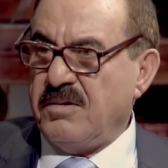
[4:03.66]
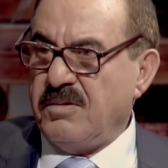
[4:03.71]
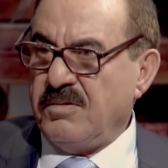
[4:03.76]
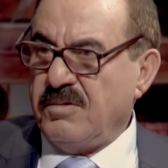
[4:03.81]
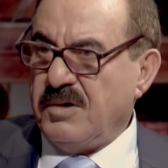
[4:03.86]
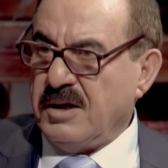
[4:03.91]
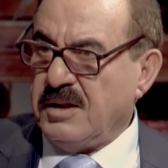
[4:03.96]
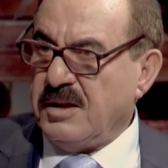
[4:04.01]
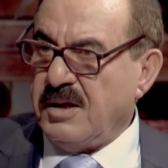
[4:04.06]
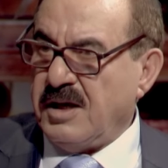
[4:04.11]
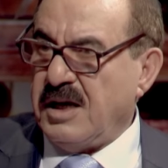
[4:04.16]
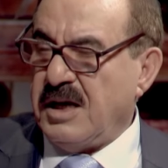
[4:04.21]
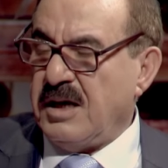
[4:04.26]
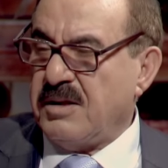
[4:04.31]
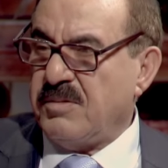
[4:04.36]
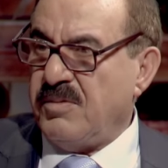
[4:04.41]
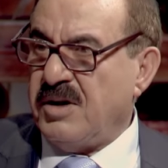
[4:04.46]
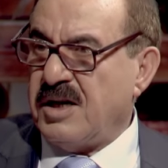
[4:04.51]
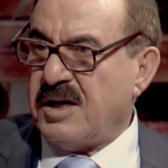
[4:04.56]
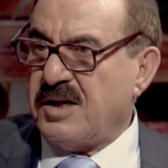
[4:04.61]
واحدة يعني هيئة
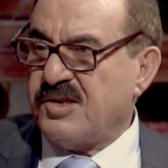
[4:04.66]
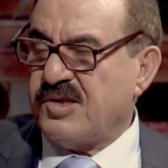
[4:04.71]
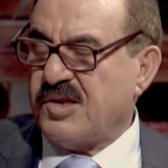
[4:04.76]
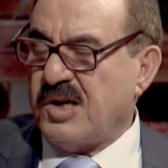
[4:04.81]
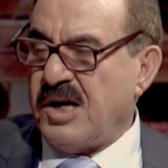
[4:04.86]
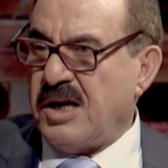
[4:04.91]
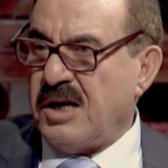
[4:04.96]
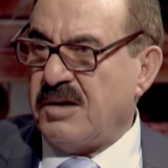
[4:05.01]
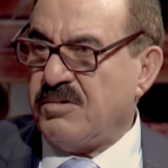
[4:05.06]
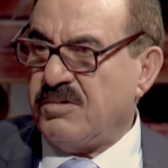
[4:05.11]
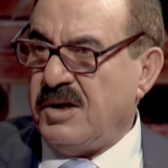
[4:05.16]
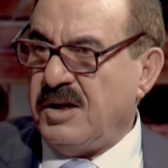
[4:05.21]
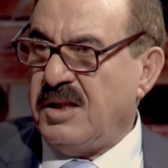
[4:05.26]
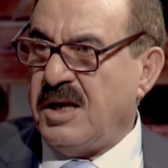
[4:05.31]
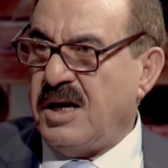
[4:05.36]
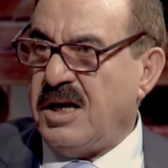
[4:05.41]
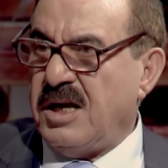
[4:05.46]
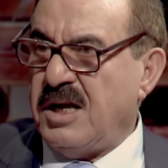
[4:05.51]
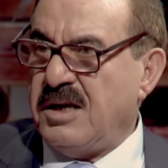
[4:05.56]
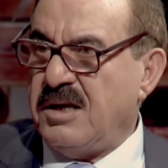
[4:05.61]
مال يعني رزقار واحدة
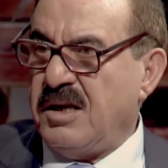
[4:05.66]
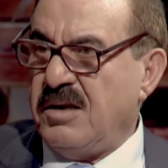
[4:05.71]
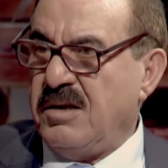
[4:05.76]
يعني, يعني